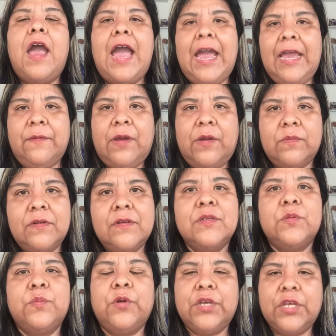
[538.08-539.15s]
Ahí
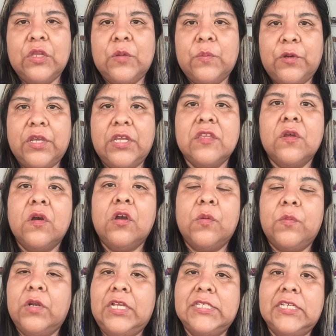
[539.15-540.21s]
vamos poquito a poquito,
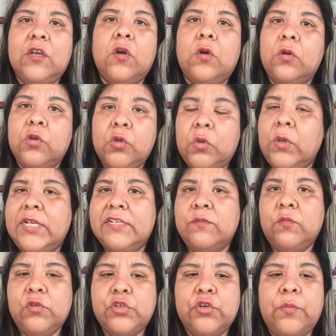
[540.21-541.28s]
como les digo, no es
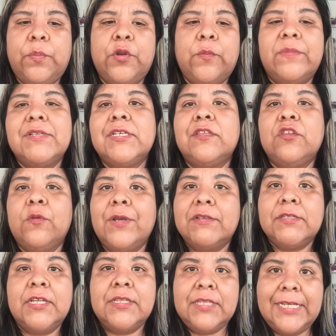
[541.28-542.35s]
mucho, pero me siento
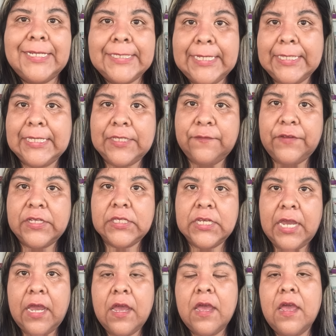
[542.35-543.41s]
bastante
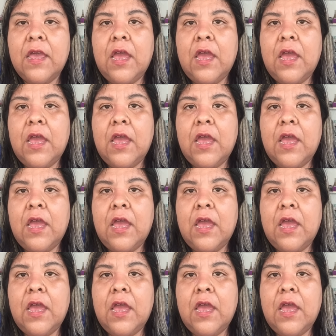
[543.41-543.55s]
satisfecha.